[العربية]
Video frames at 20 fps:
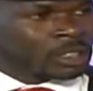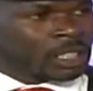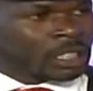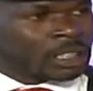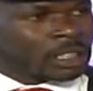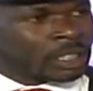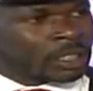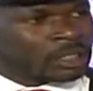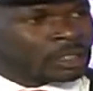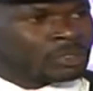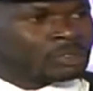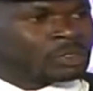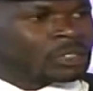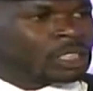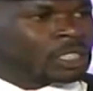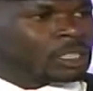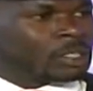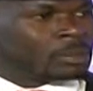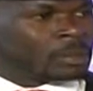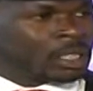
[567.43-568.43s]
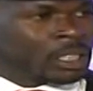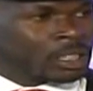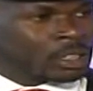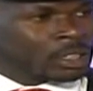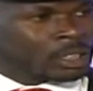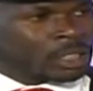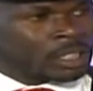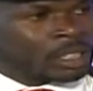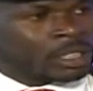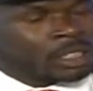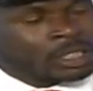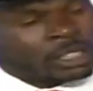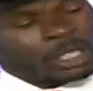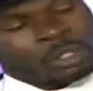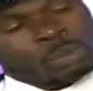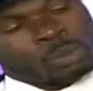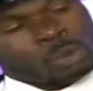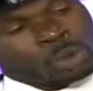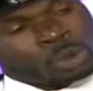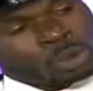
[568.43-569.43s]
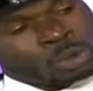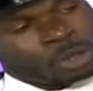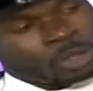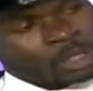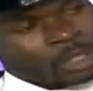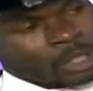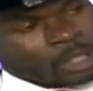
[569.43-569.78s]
اضغط نفسي باي طريقه اني اقوم شنو